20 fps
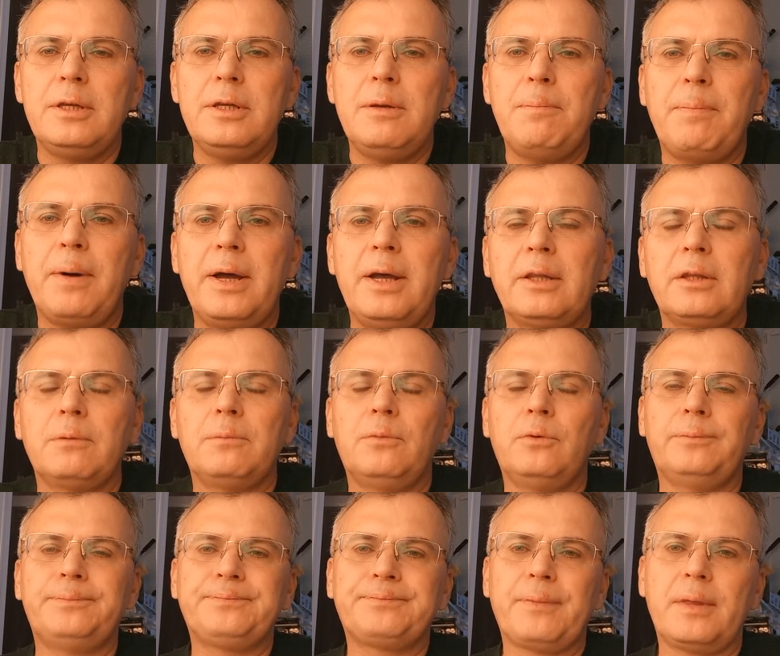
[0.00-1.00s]
И
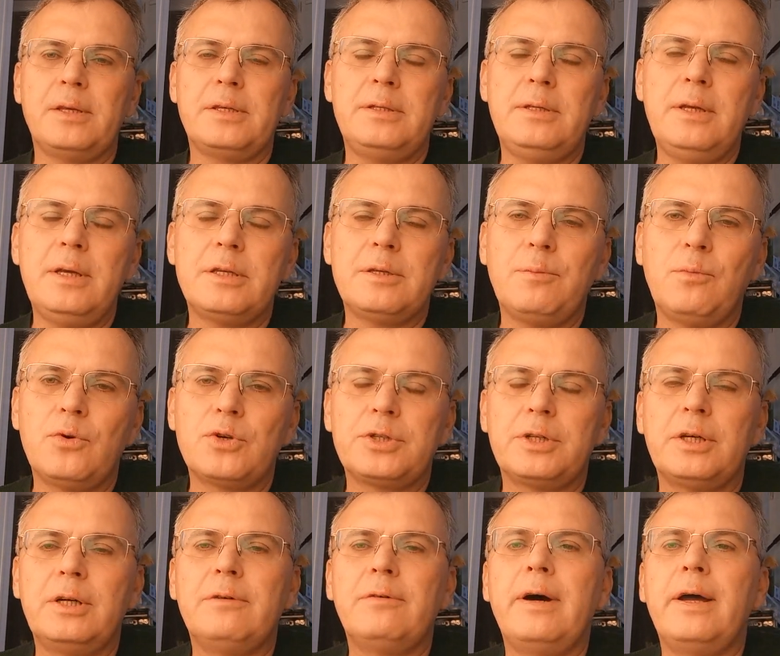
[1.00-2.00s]
поэтому здесь
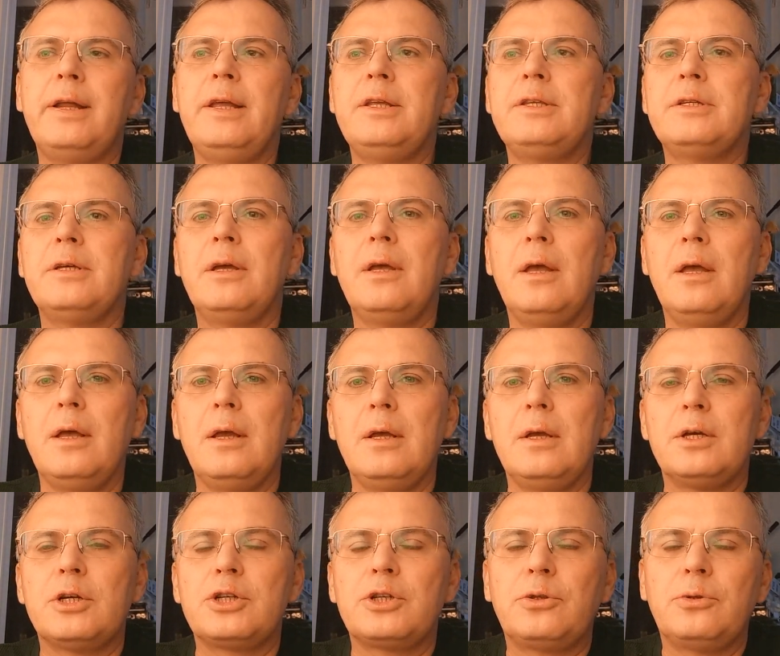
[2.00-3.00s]
можно говорить,
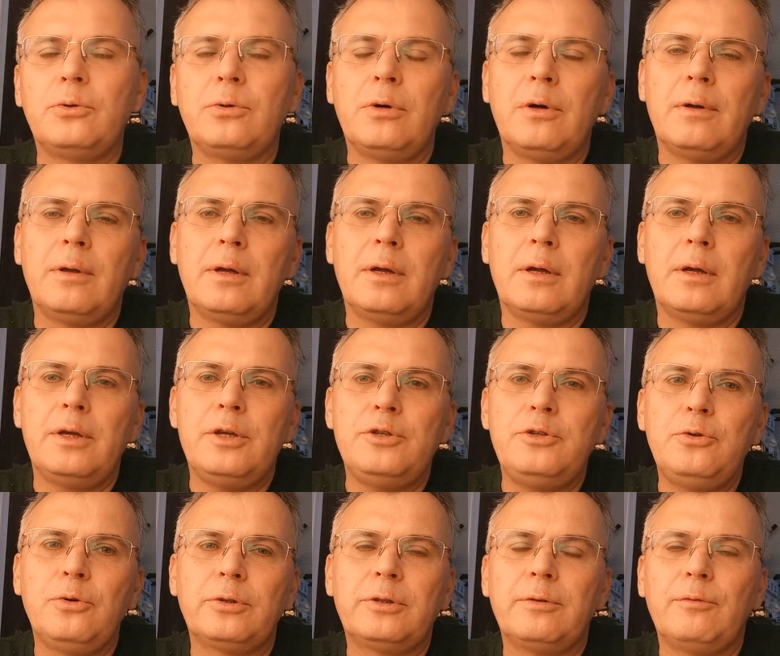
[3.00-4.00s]
что а,
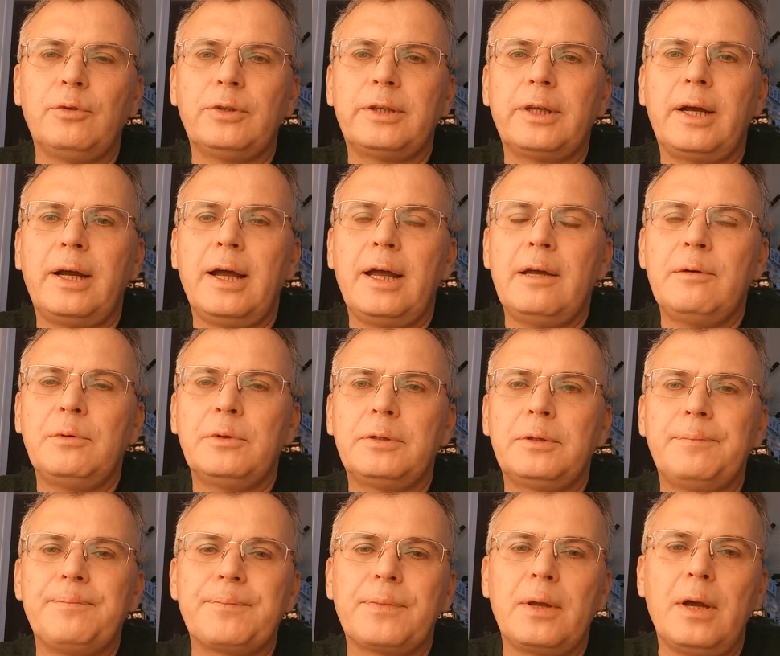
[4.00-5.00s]
идет вот такая
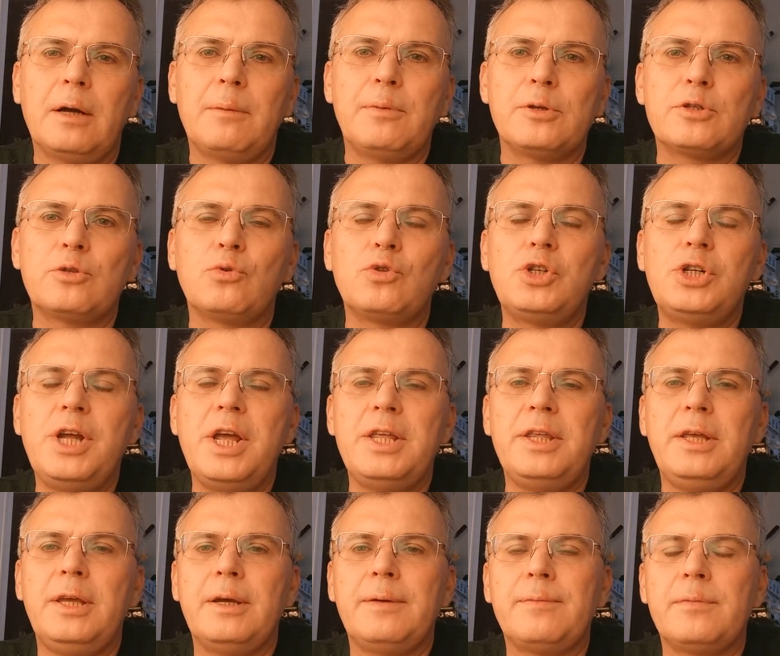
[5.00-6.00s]
вот как бы
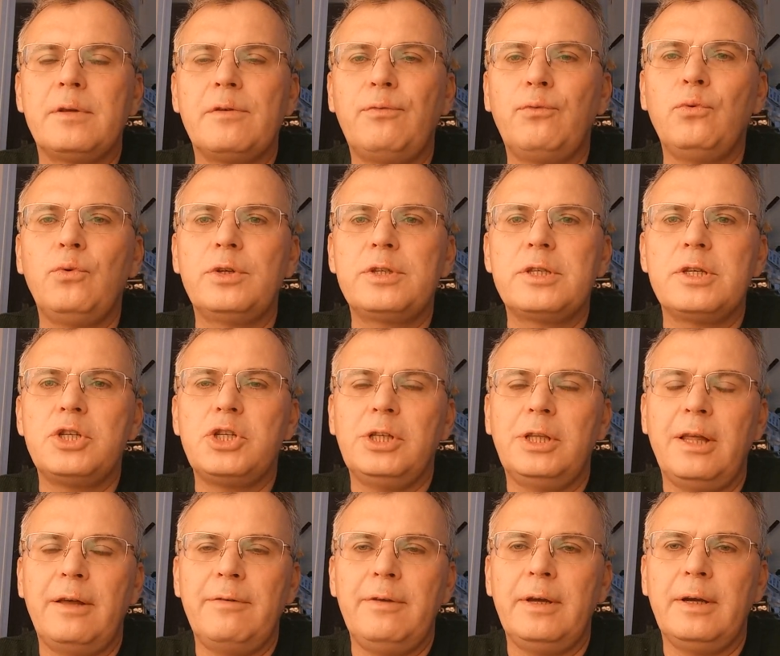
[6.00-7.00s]
сужение функции
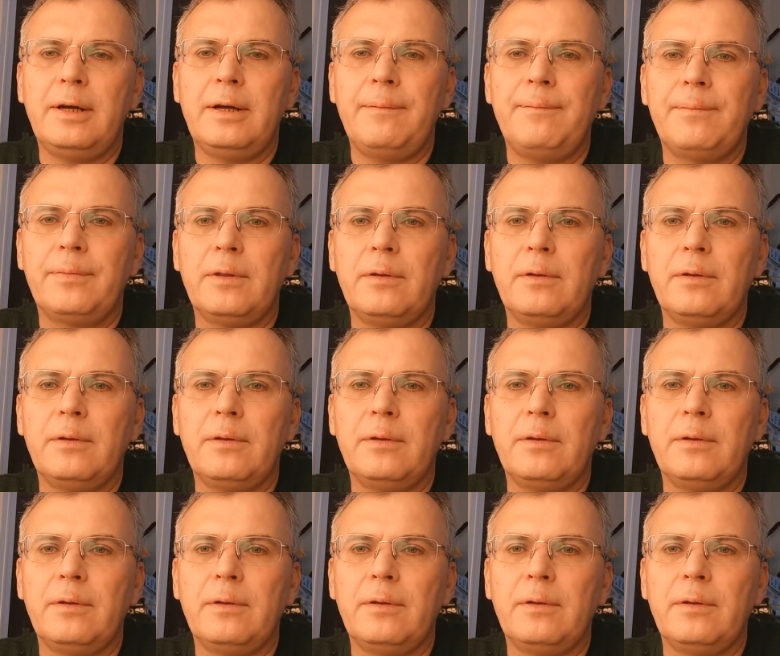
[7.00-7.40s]
человека.